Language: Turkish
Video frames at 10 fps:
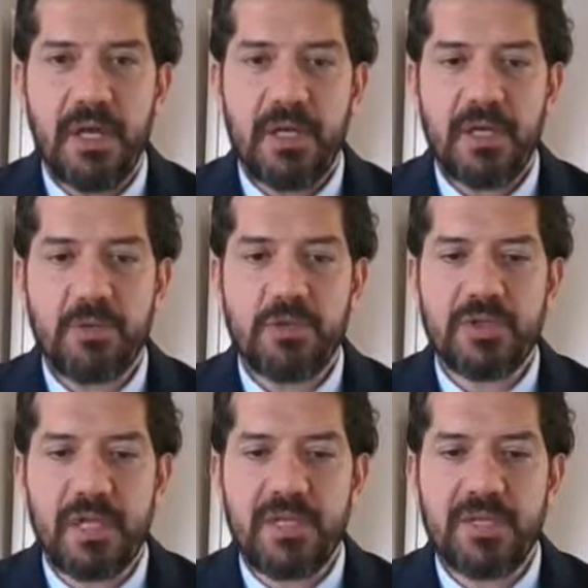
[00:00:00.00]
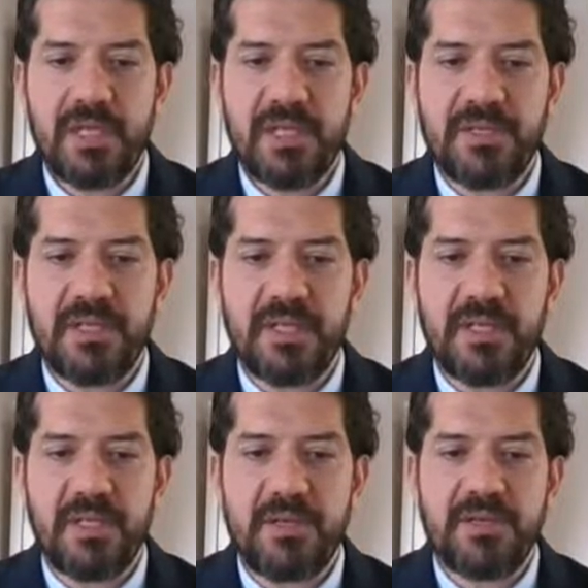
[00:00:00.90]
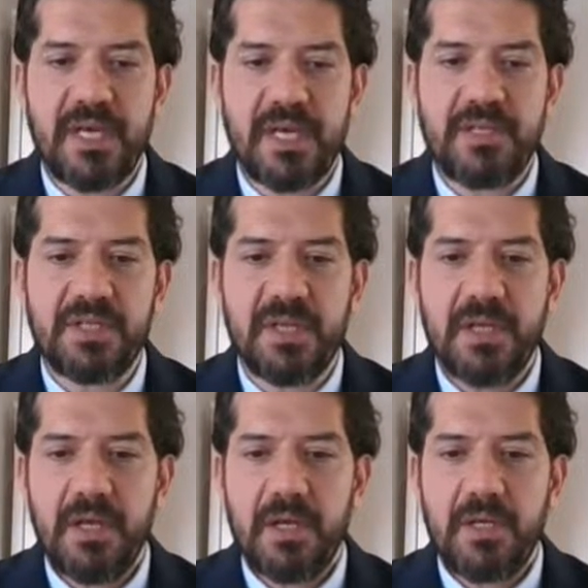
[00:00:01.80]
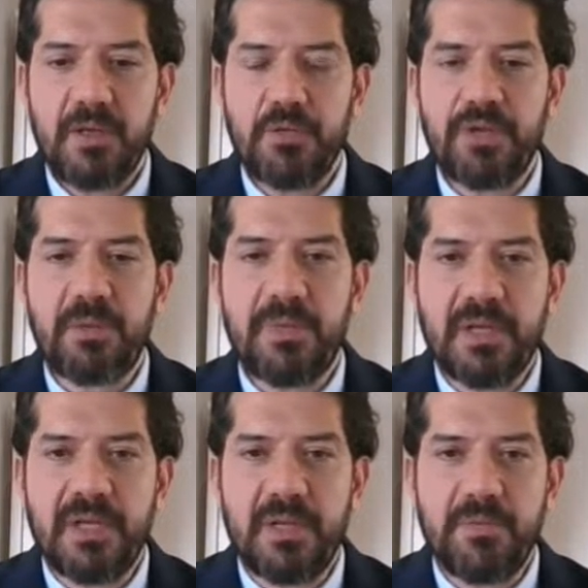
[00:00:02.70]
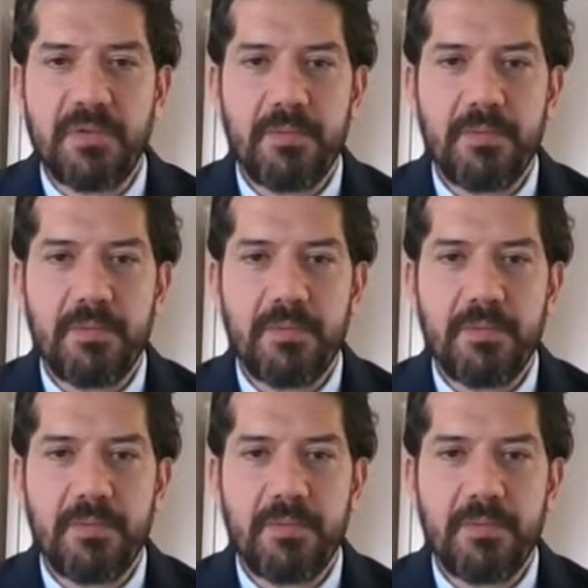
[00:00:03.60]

e, bu salgının etkileri sadece e, ufak bir grip,